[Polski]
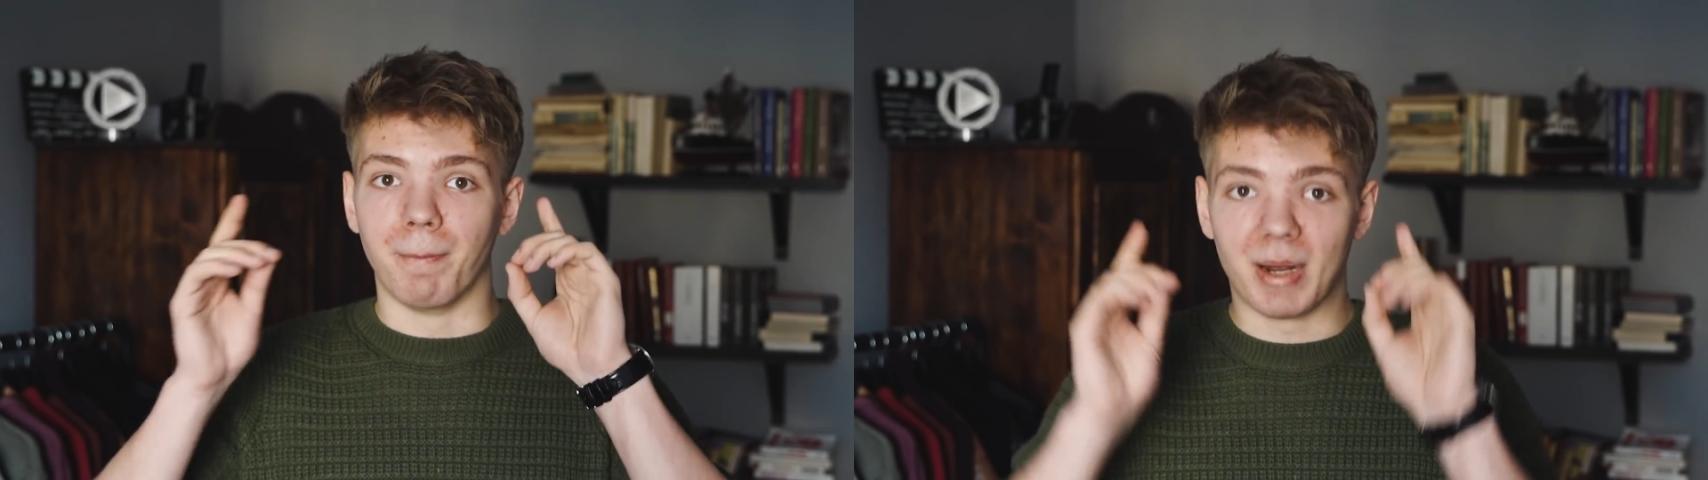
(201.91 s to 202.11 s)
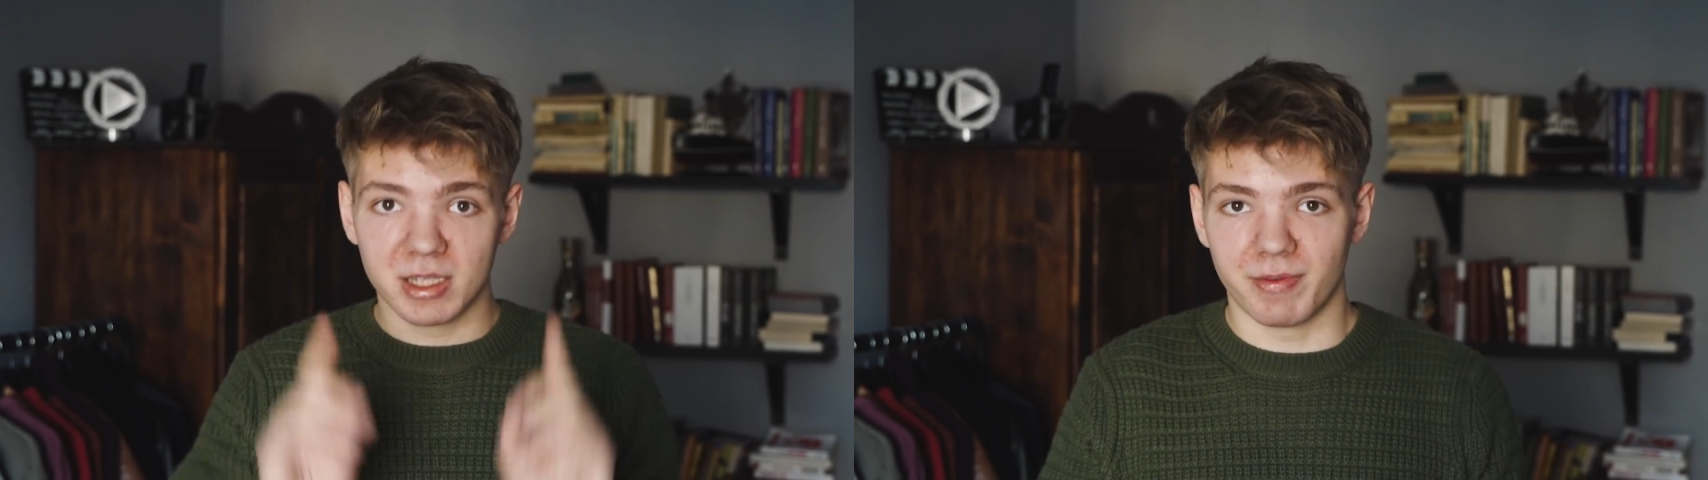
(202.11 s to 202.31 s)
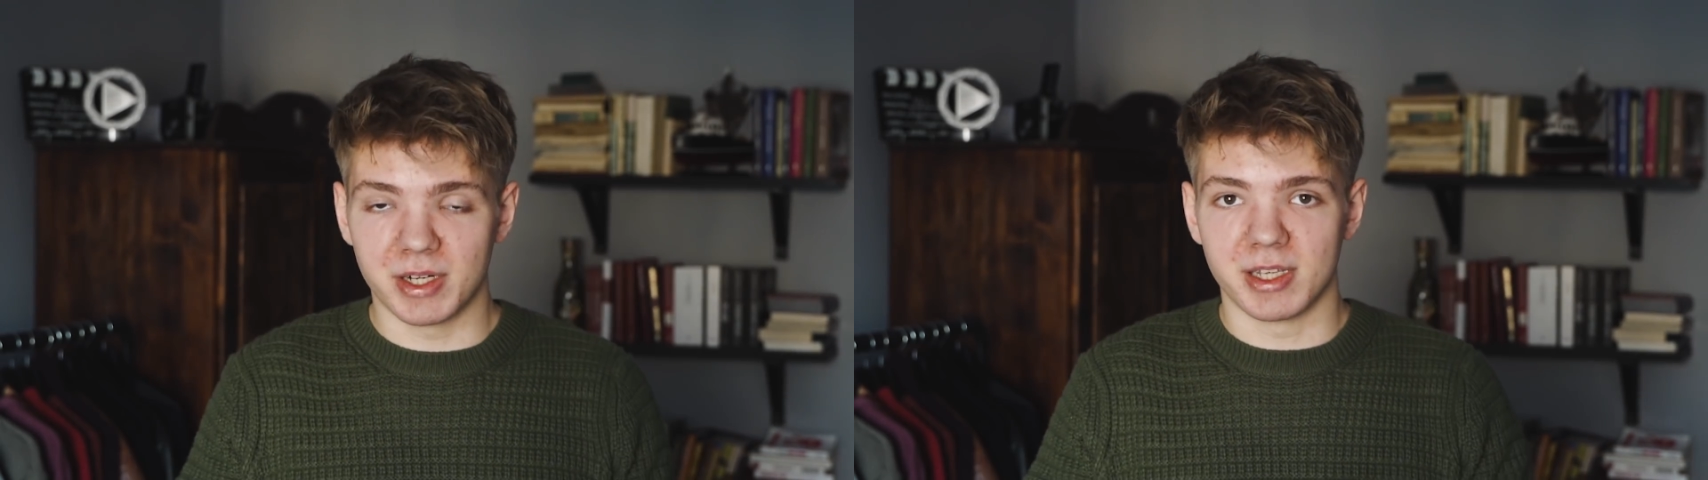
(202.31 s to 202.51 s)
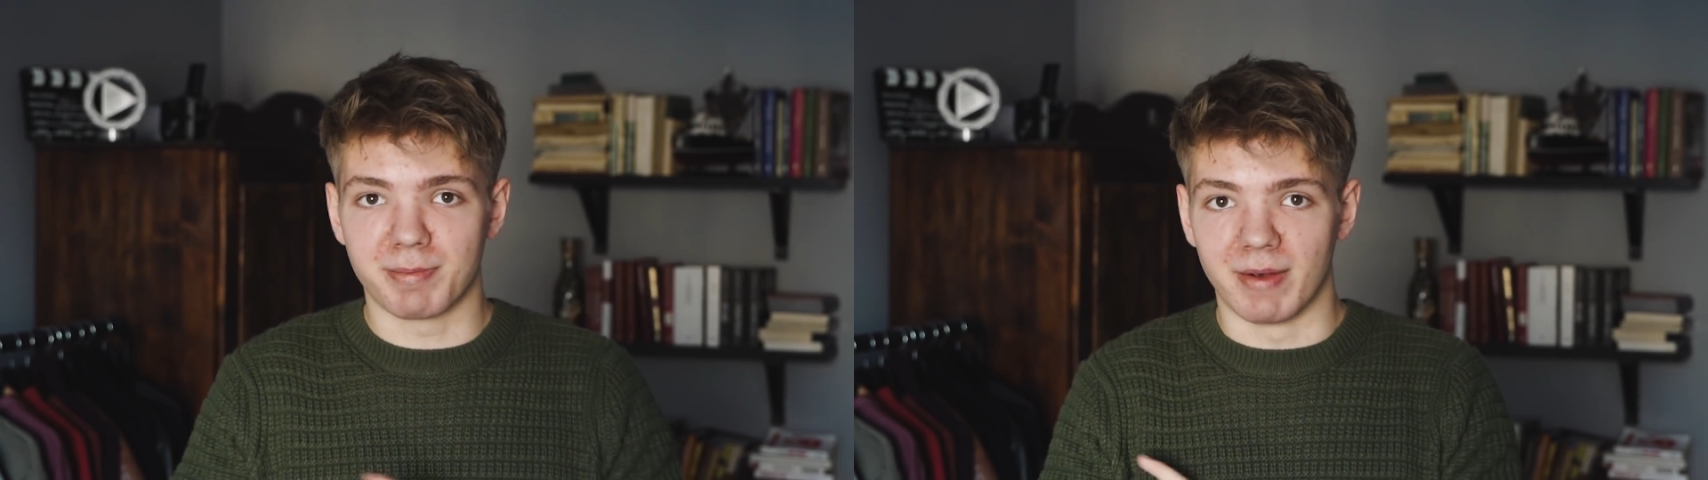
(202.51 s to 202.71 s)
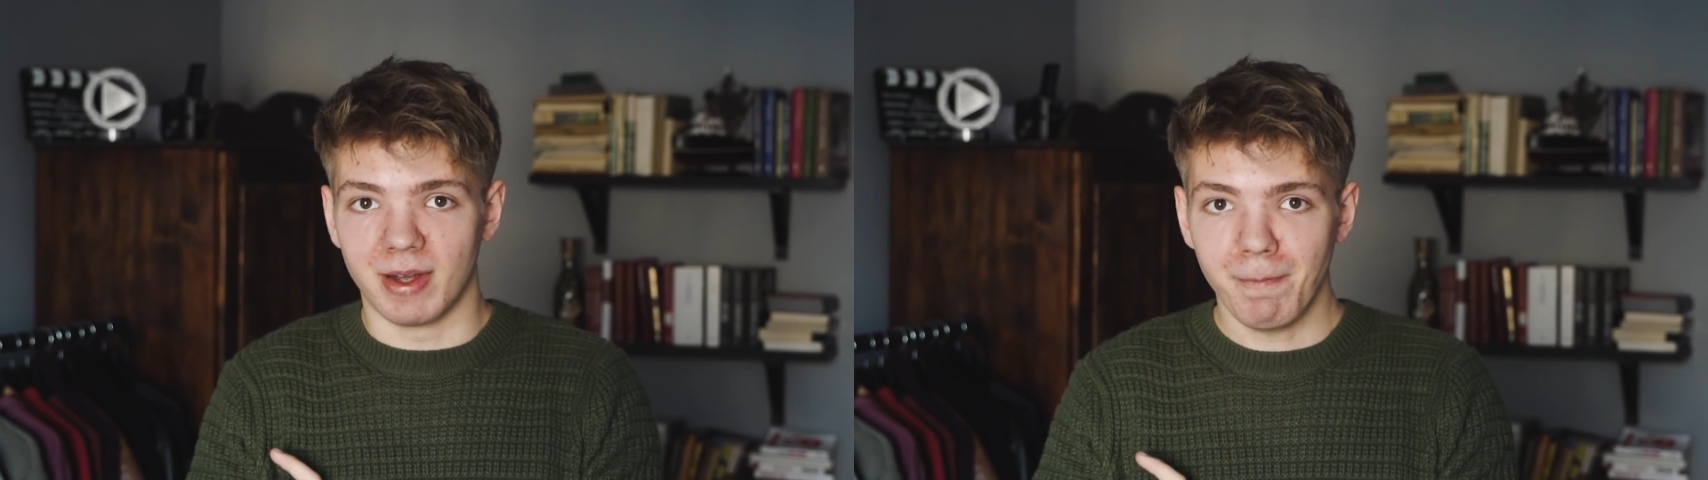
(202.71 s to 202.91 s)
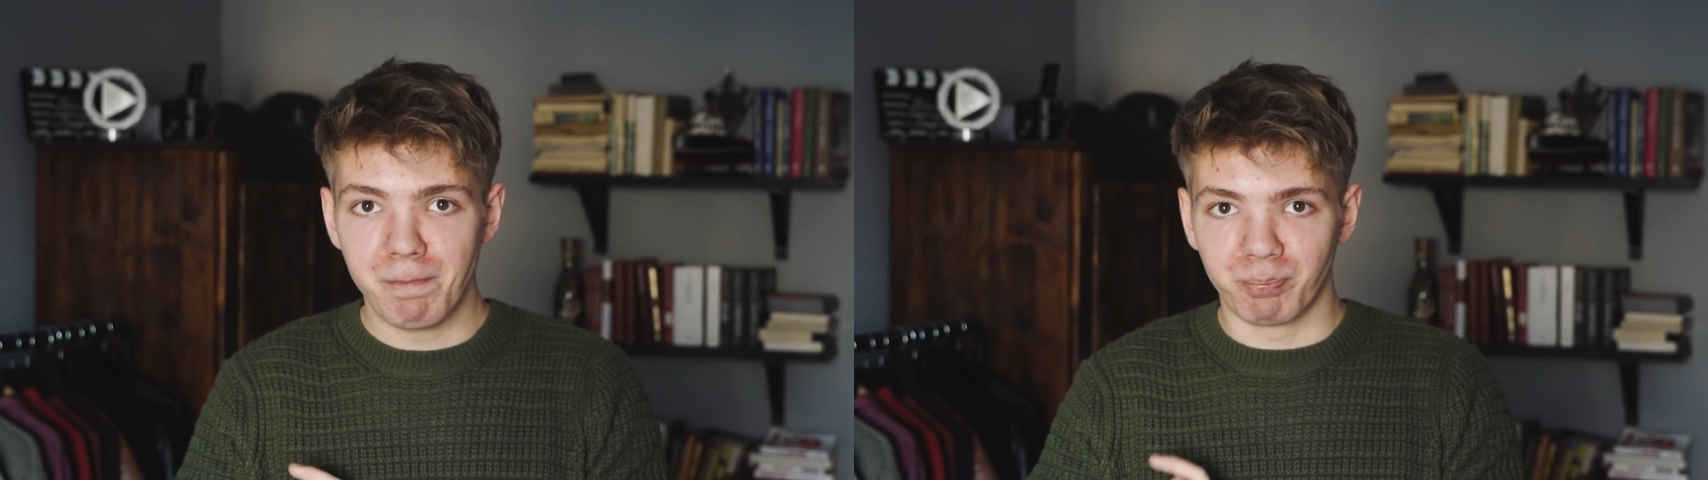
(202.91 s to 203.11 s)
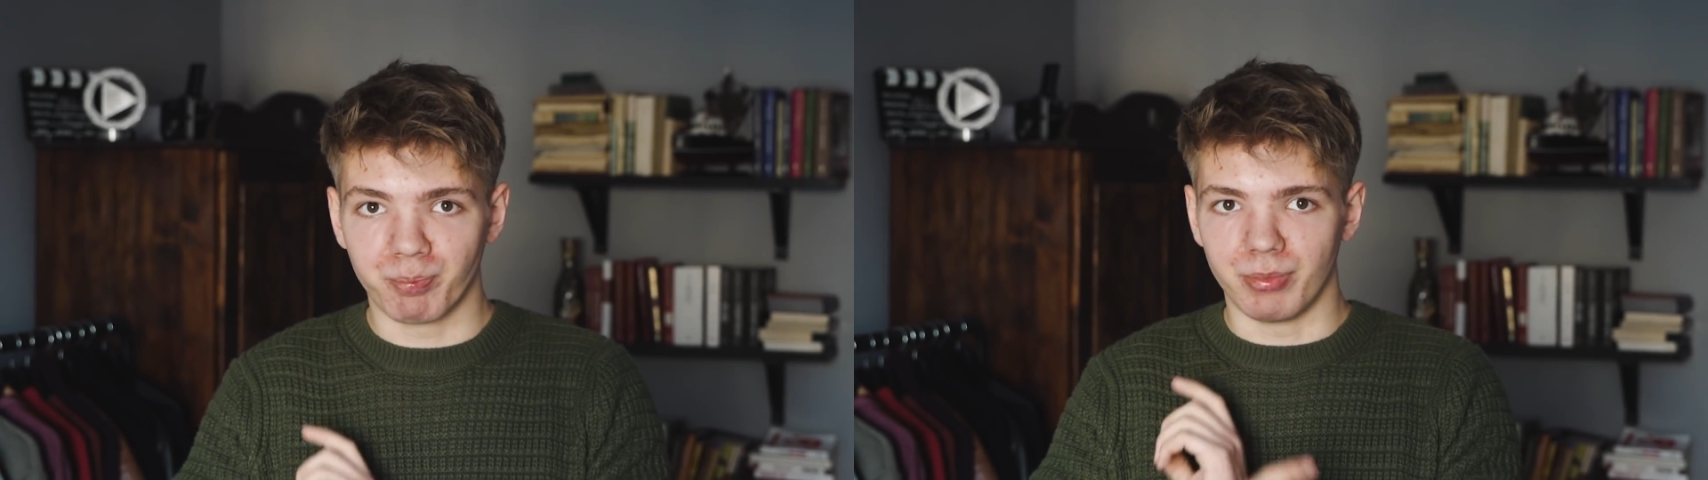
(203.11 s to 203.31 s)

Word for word: bardzo ważna sprawa,